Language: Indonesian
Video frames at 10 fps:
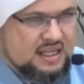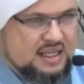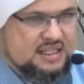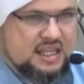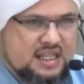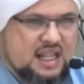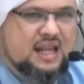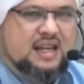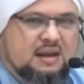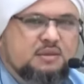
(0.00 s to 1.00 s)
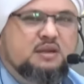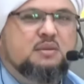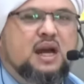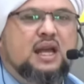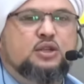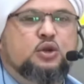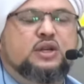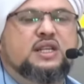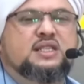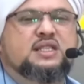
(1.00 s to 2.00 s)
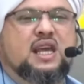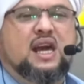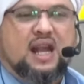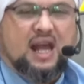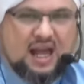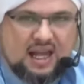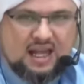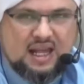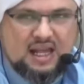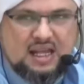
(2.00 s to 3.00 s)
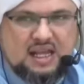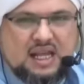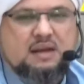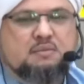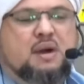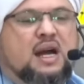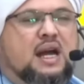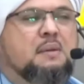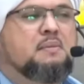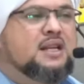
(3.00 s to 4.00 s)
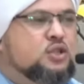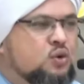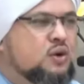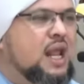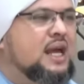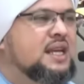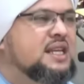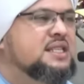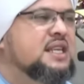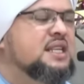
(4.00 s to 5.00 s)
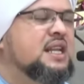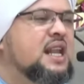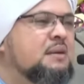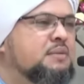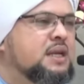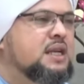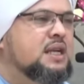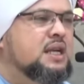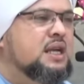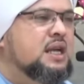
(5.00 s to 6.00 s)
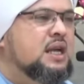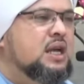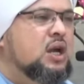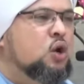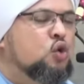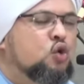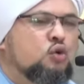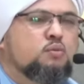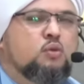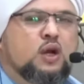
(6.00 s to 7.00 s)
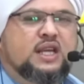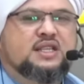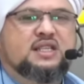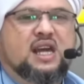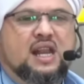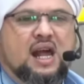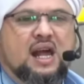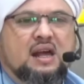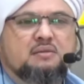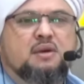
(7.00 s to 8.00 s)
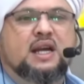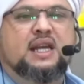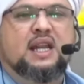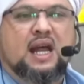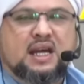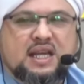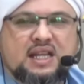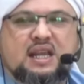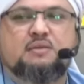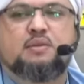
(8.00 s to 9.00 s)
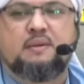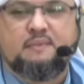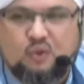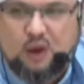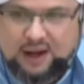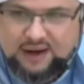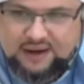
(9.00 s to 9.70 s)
Setelah Nabi menganjurkan ziarah, maka masuklah izinnya Nabi hukum boleh ziarah bagi laki dan perempuan.